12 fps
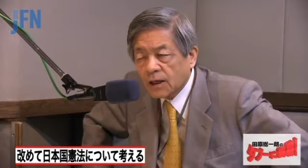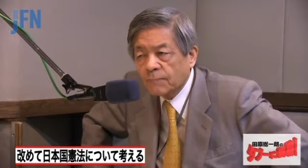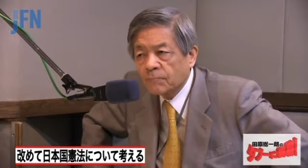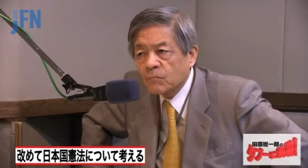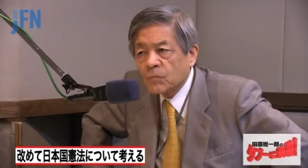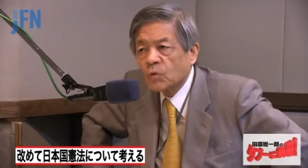か
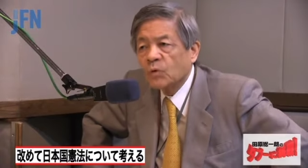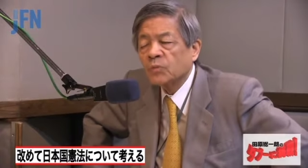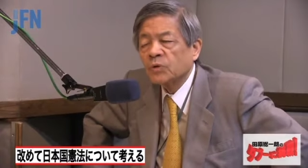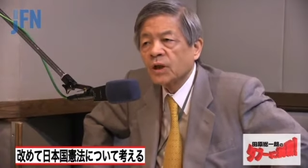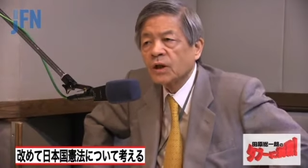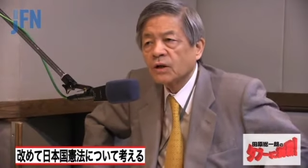こういう
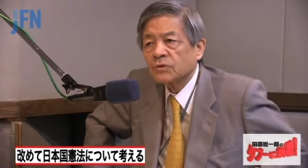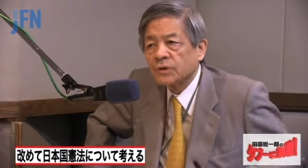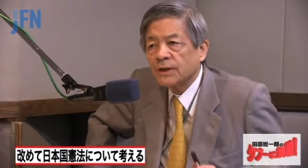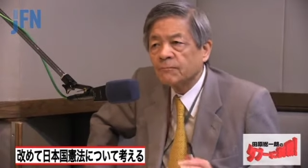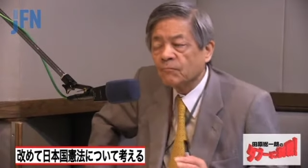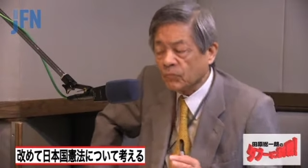問題なんです
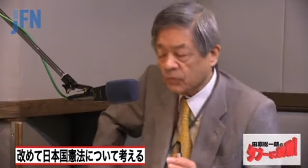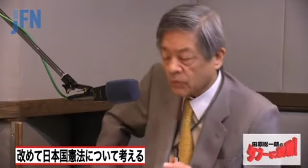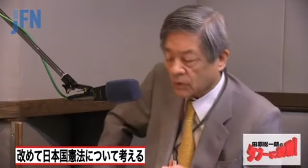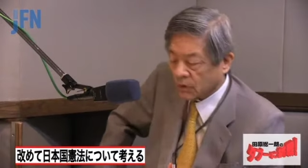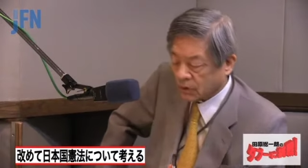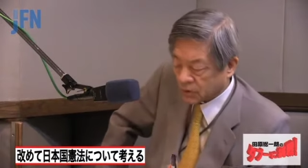ね。
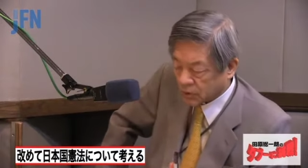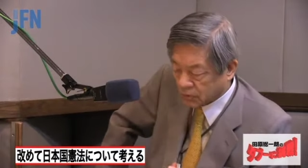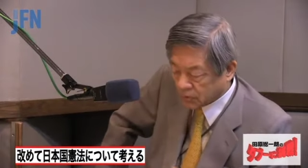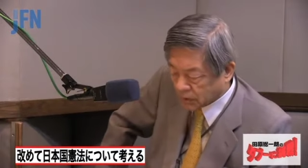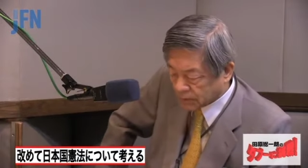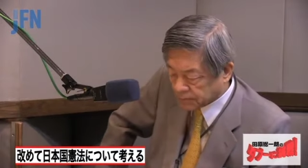でそれ
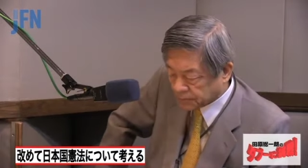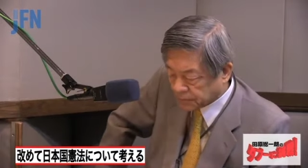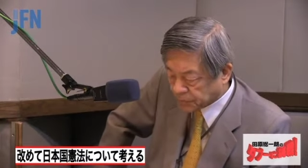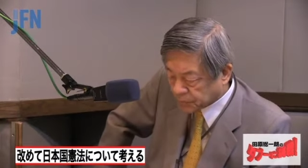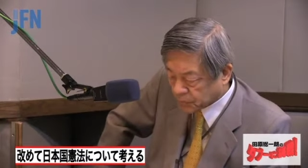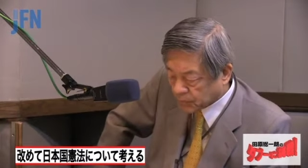は
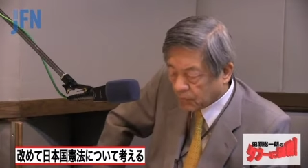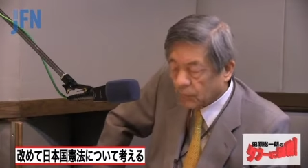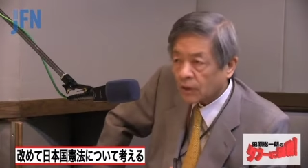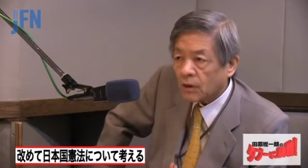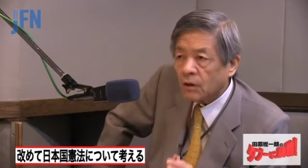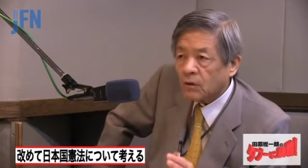
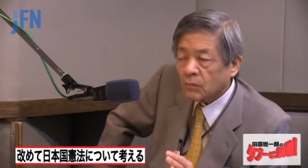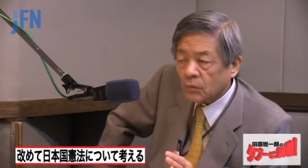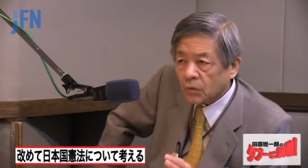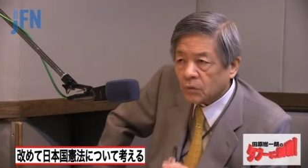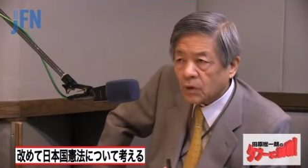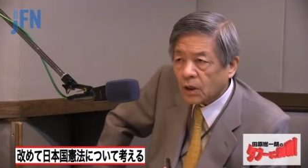
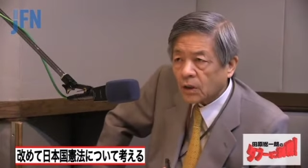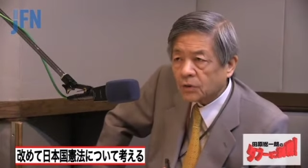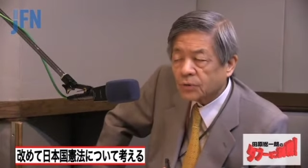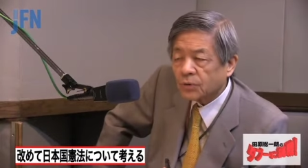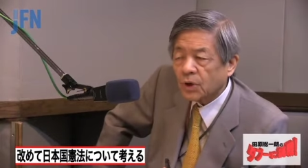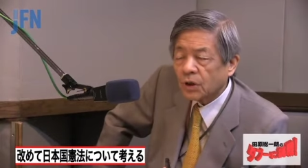僕は
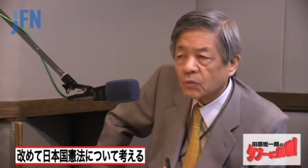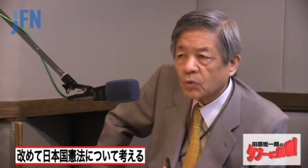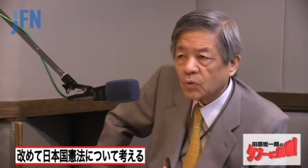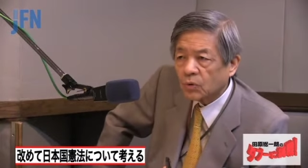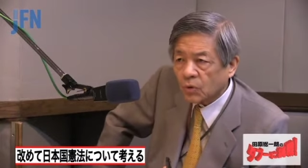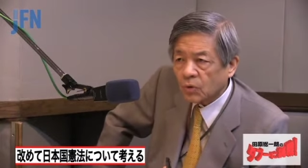小学
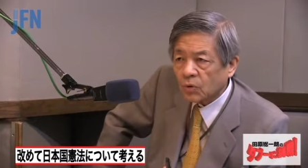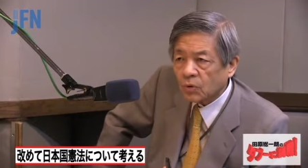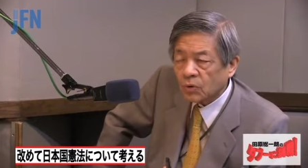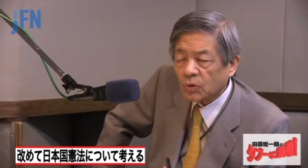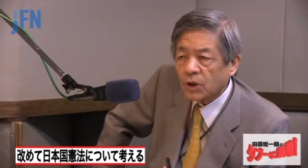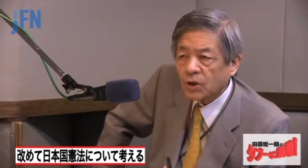校の
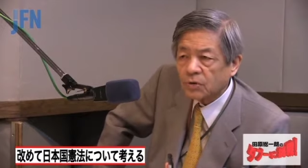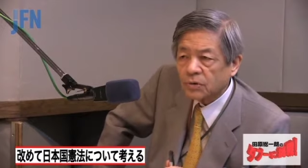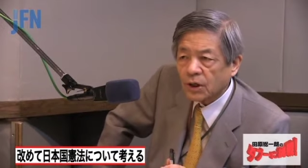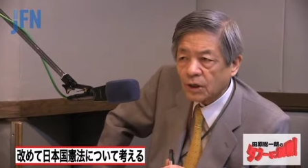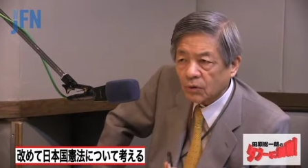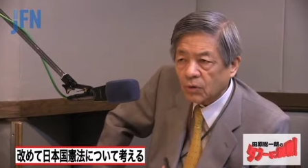ごねん
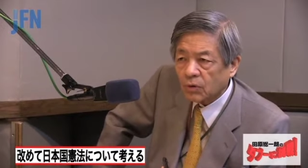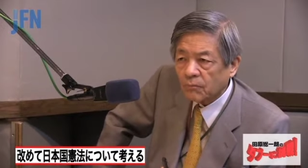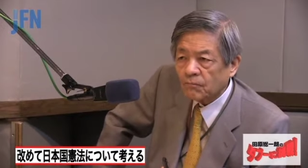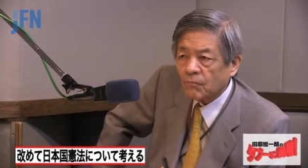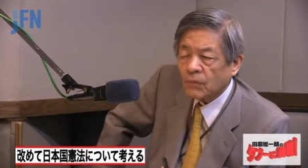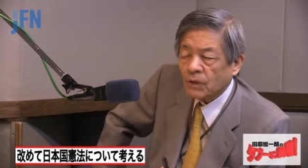せいの、
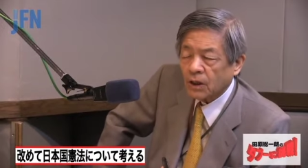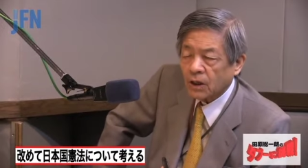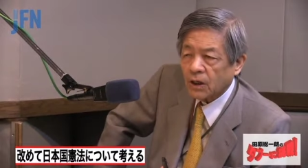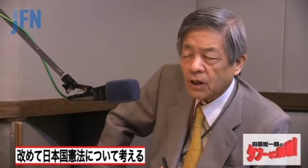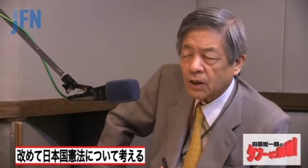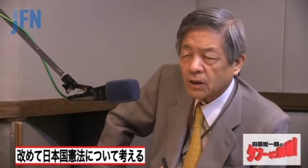
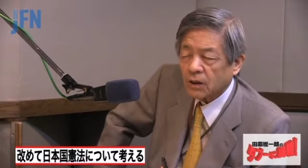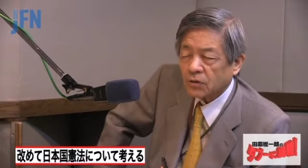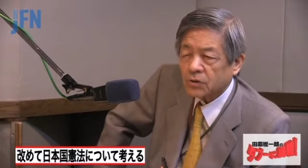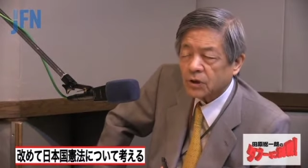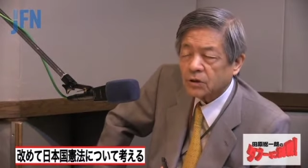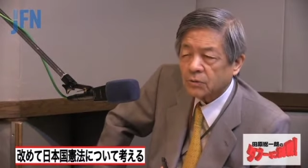えー、
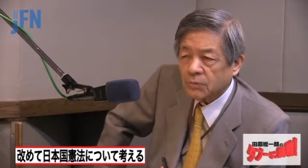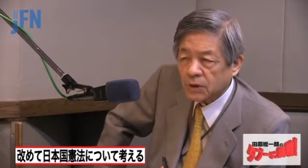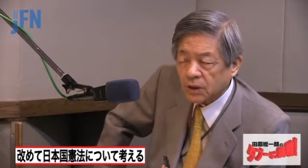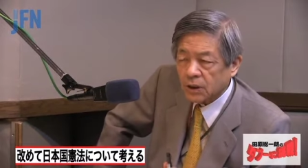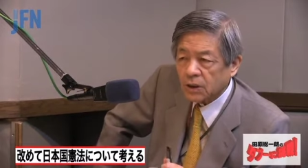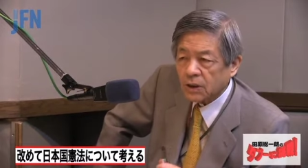夏休み
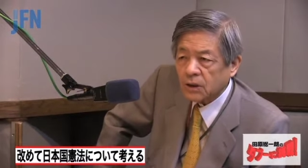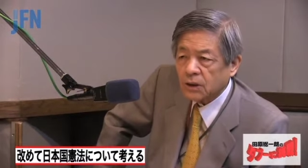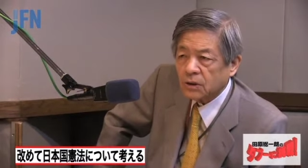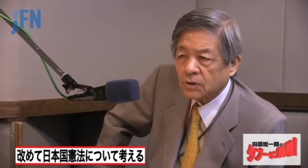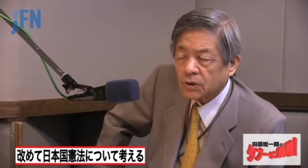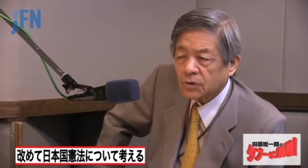に
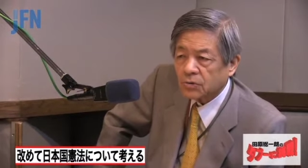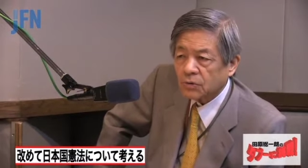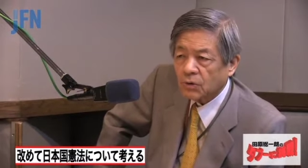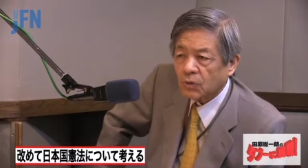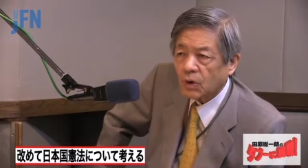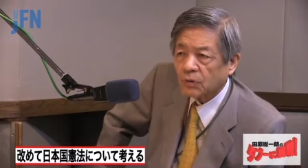戦争
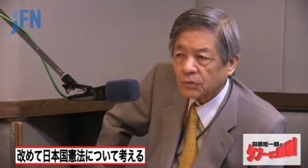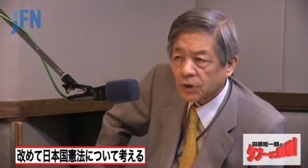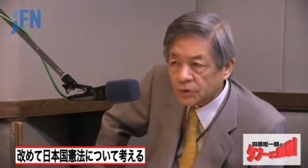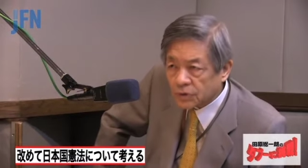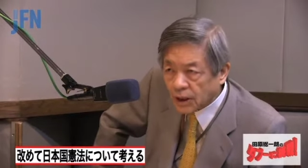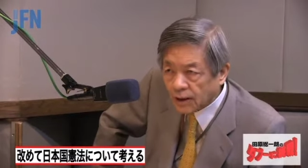が終わるん
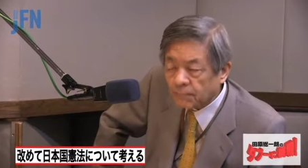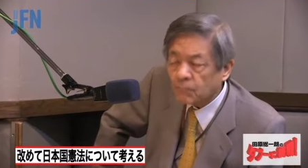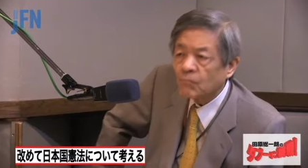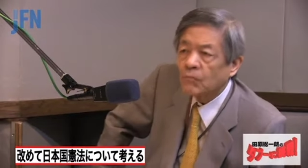ですが